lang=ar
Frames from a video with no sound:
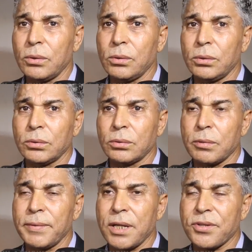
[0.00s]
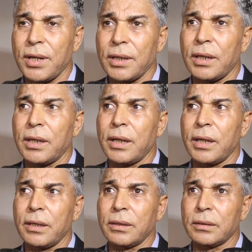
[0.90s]
ونتمنى ان شاء الله
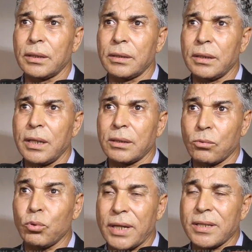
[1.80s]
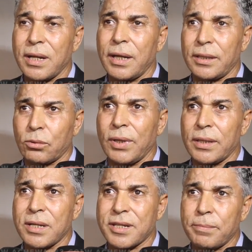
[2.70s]
آه، هاد تكون عندها غتكون
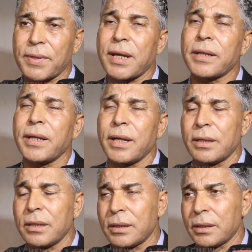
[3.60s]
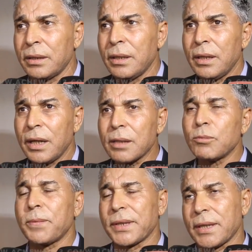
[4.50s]
عندها استمراريه هاد هاد
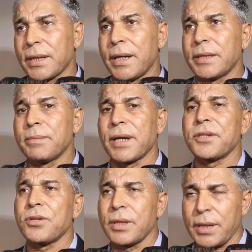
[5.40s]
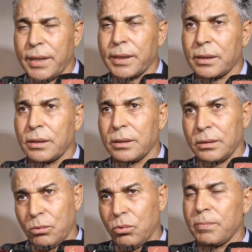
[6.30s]
المبادره هذه ما غاديش نديرها غير
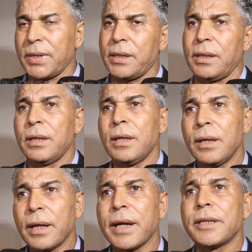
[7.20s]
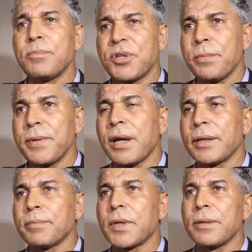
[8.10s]
اول مره غادي نمشي بها
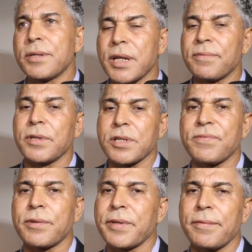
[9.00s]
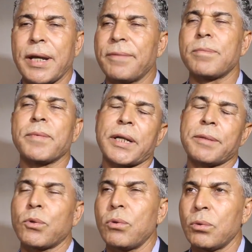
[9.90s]
يمكن نسافر نسافر بها كاع في
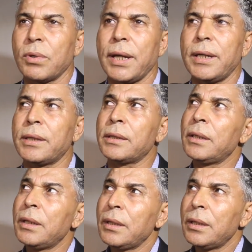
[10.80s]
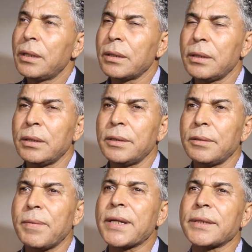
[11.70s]
المغرب كله كاع
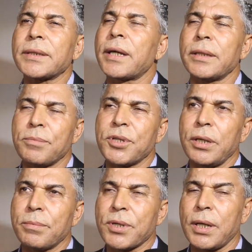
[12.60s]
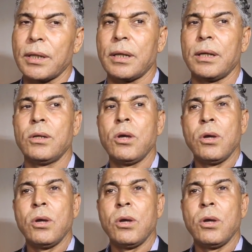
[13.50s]
المناطق غادي نمشي لهم ان شاء الله